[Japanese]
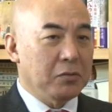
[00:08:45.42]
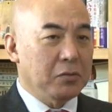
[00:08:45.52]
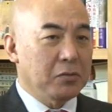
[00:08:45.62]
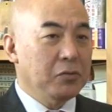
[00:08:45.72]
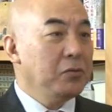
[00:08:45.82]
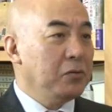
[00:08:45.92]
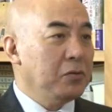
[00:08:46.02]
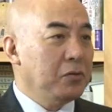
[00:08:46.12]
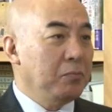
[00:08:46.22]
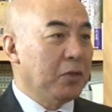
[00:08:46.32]
する、
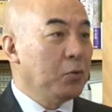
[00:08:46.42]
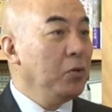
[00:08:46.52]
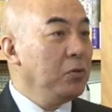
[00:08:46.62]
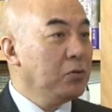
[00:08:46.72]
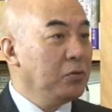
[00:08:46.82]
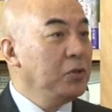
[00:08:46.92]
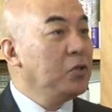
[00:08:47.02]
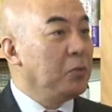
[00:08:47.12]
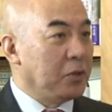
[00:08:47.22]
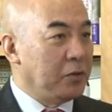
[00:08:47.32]
まあ、投票する
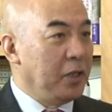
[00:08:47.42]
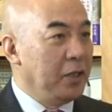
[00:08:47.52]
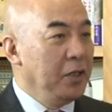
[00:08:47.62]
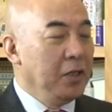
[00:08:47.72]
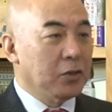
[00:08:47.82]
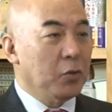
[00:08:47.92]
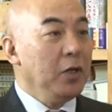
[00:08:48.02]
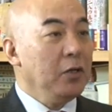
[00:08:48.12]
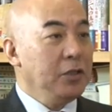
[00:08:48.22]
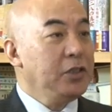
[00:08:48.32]
人もですね、ええ、それ
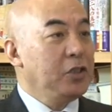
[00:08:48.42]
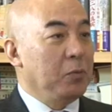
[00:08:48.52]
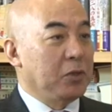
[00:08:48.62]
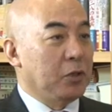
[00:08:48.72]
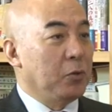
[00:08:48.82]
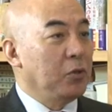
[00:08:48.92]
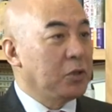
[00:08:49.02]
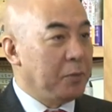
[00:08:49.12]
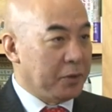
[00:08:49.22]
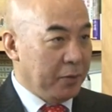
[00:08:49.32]
なりの意識を持って投票
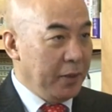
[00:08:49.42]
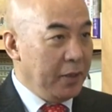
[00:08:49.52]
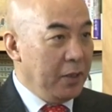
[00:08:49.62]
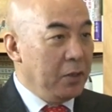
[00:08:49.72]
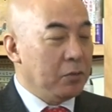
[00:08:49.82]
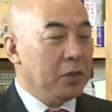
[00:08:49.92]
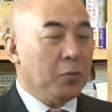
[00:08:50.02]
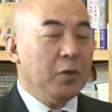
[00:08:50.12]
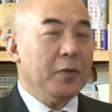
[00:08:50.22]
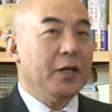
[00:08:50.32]
しますよね。え、で
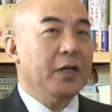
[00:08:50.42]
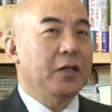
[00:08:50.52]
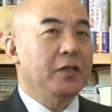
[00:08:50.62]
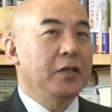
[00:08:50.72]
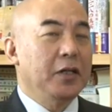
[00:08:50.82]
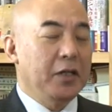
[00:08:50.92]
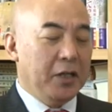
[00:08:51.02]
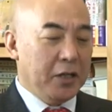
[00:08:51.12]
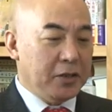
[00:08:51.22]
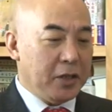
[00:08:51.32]
これはね、
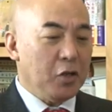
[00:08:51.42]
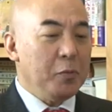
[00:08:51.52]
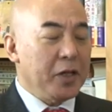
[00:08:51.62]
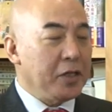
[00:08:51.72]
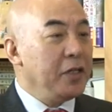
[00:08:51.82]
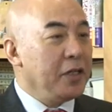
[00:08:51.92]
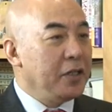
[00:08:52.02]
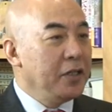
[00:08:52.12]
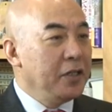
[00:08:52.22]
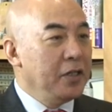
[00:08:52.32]
えー、来るべき
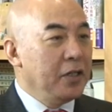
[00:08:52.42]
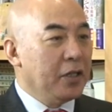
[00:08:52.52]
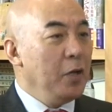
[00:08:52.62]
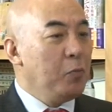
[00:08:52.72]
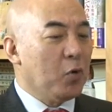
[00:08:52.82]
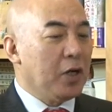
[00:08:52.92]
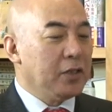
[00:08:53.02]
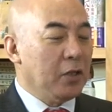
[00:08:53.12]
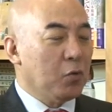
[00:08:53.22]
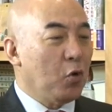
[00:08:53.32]
憲法改
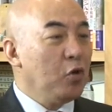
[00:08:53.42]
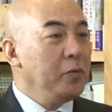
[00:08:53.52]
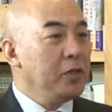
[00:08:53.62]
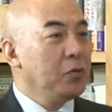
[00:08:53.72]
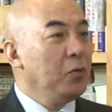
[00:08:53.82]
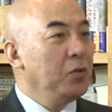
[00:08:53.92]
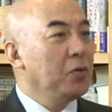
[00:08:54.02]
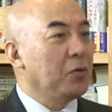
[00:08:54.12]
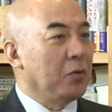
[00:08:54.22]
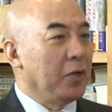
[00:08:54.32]
正の国民投
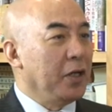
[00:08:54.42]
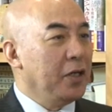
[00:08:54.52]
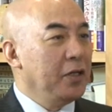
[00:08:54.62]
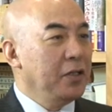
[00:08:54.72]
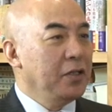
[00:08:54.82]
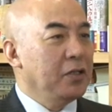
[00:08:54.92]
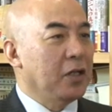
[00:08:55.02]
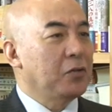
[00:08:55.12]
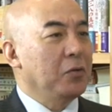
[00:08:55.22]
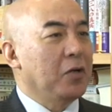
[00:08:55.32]
票のね、う
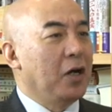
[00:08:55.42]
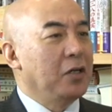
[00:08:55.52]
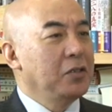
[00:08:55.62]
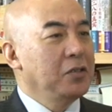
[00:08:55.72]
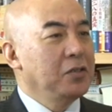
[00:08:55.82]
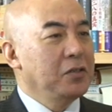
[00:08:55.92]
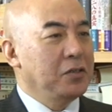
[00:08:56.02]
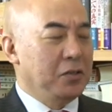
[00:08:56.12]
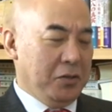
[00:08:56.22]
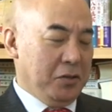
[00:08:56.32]
なんていうか
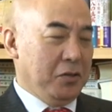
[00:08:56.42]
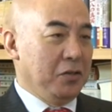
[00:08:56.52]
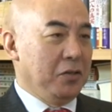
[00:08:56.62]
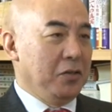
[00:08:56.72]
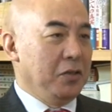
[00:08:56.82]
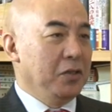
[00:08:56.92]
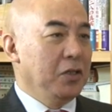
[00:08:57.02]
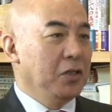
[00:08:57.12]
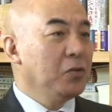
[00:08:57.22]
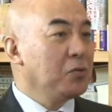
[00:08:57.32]
う
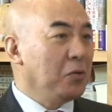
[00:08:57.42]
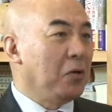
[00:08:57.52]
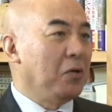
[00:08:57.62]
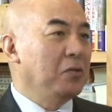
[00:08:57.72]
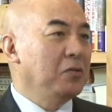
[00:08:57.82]
一つの、